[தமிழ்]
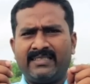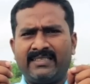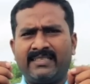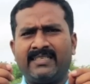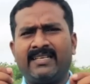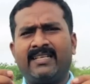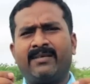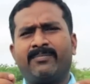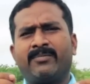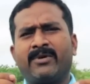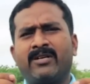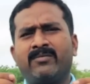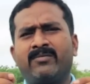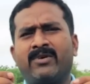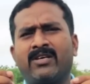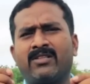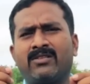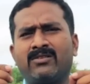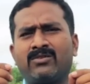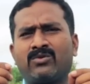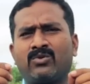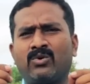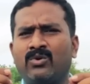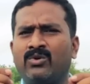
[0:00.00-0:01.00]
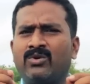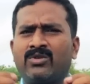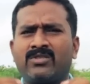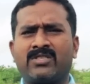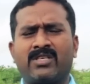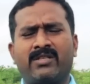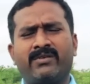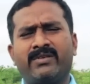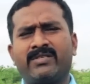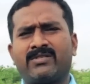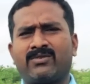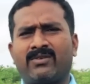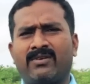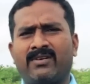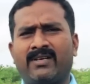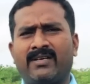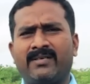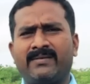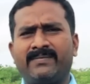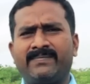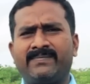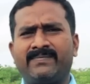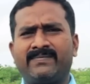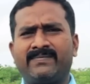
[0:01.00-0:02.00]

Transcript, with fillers: இதில் பெரும்பாலும் தொண்ணூறு சதவீதம் சொல்லலாம்